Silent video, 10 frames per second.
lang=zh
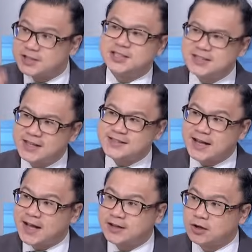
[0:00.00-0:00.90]
七年才
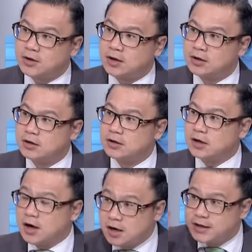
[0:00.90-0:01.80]
开通哦，
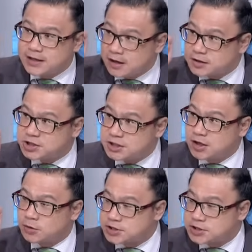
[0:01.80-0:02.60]
二零二七年我